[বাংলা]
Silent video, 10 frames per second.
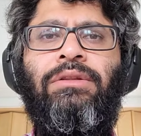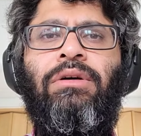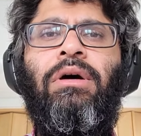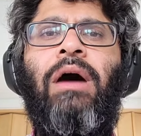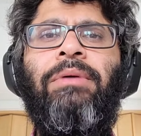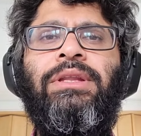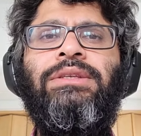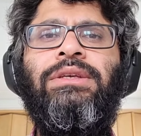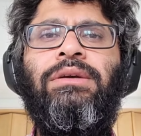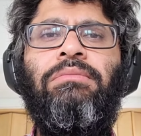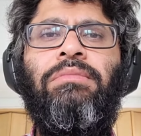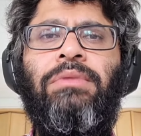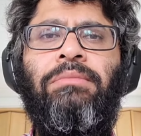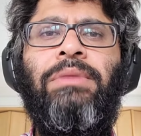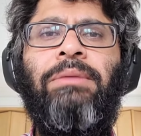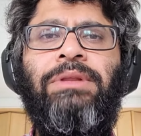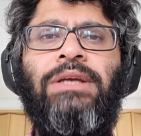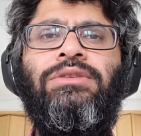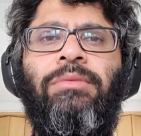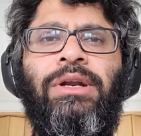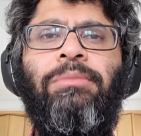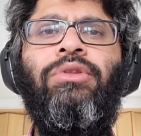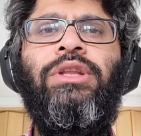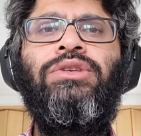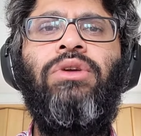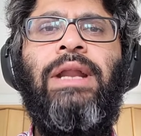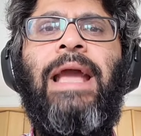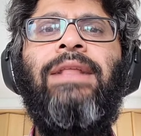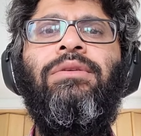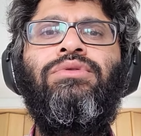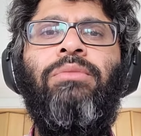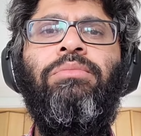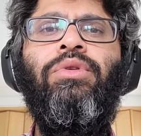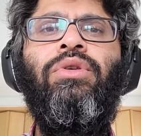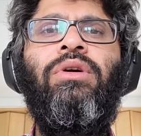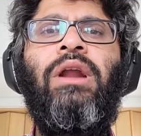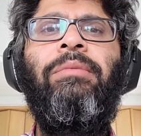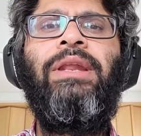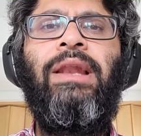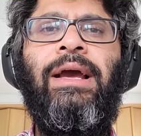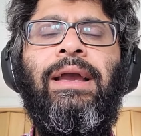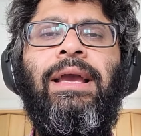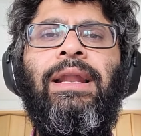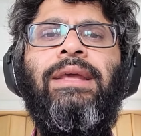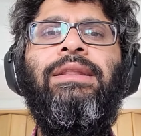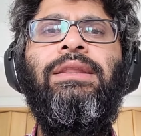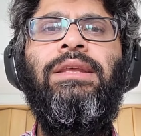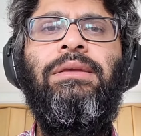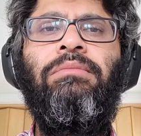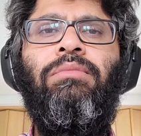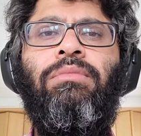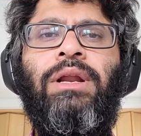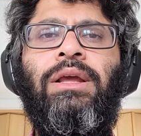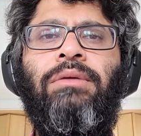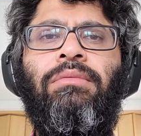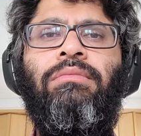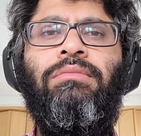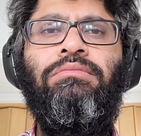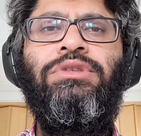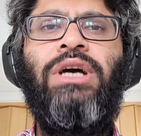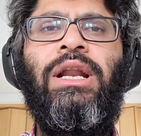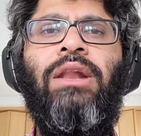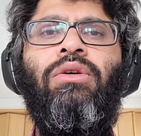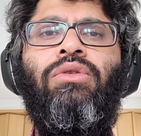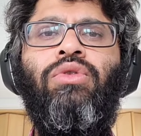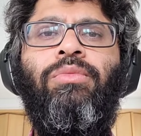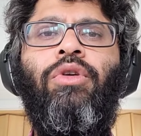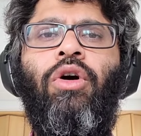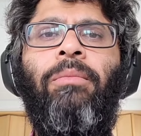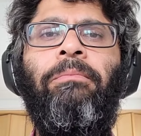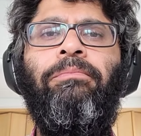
ধর আমাদের যে মানে বিধানসভাটি মন্তেশ্বর এটা একদম সম্পূর্ণ গ্রামীণ এলাকা এখানে হিন্দি মানে জানা লোক খুব কম